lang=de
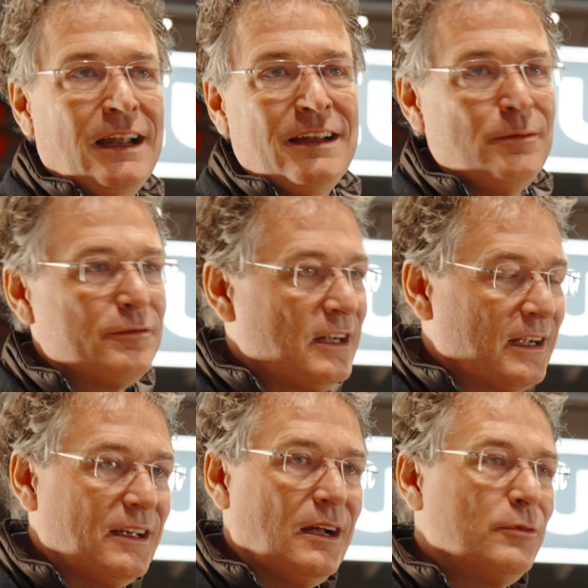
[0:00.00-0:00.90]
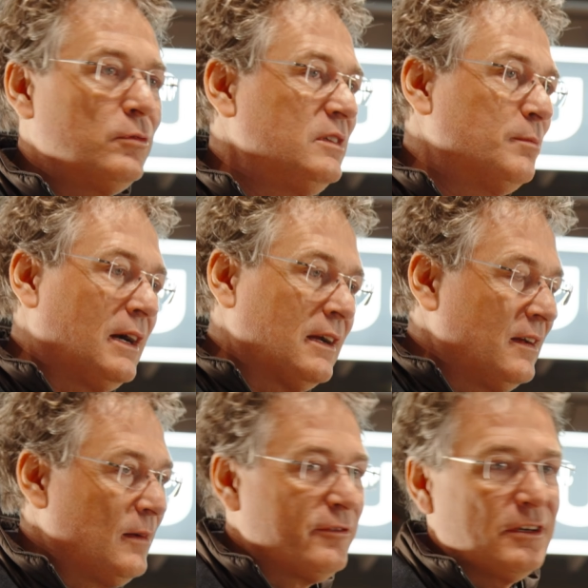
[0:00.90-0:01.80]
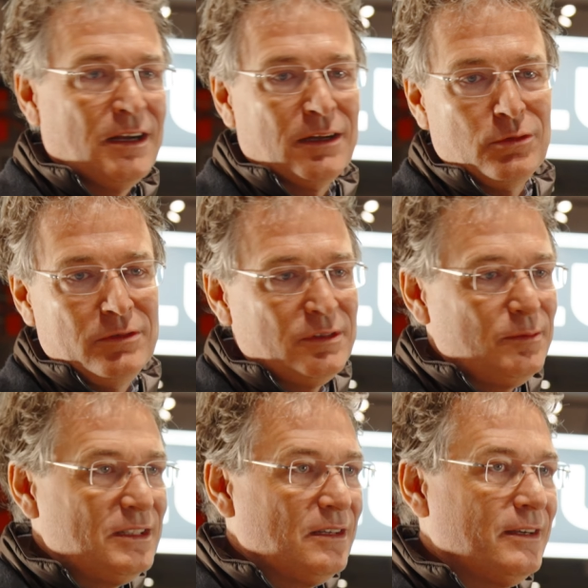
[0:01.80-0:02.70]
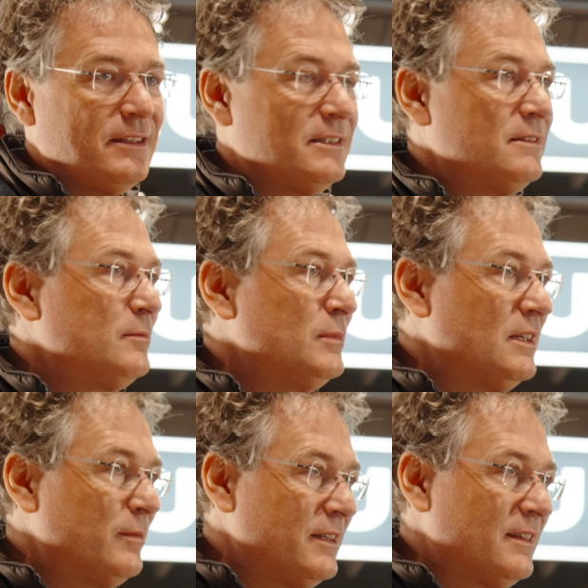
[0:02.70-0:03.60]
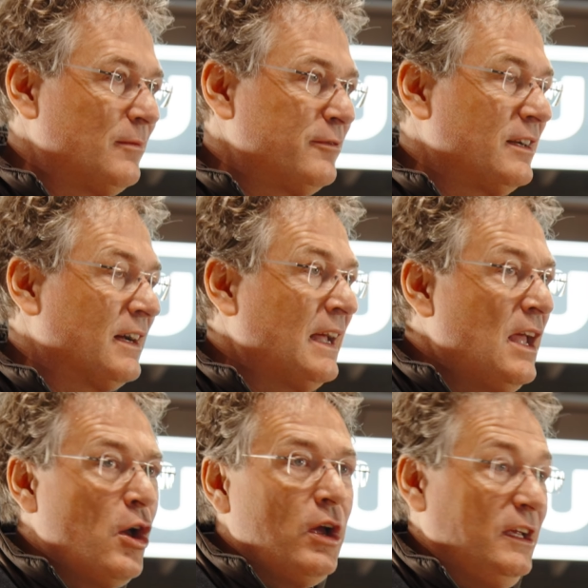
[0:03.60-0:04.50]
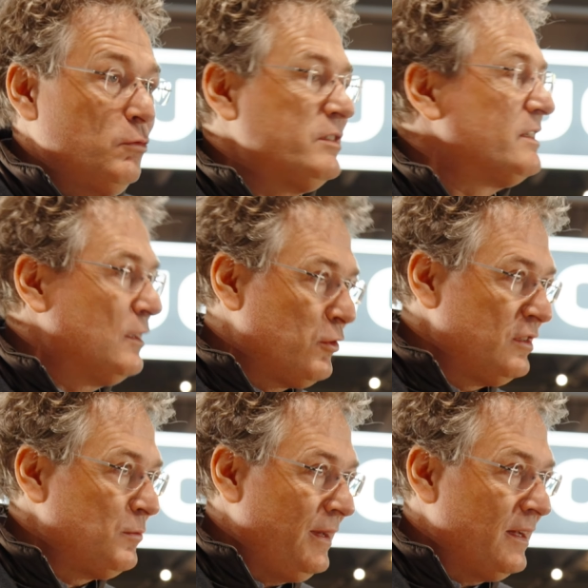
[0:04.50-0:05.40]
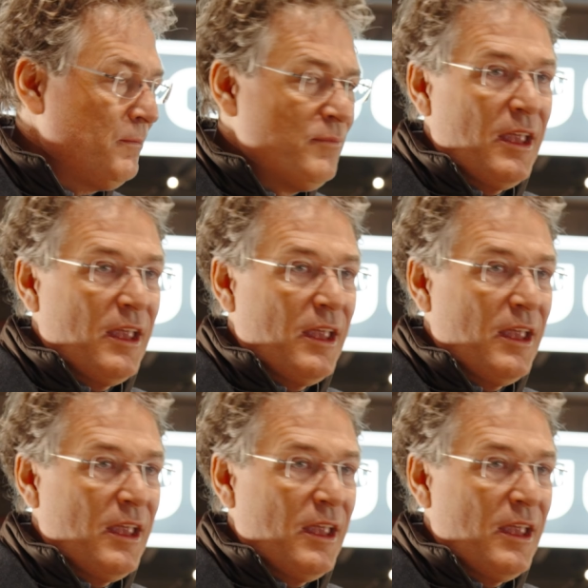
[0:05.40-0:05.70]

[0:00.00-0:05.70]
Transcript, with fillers: Alle haben Fragen gehabt und die Banken haben Fragen und die Mitarbeiterinnen und Mitarbeiter haben Fragen. Ich wusste ja auch nicht mehr.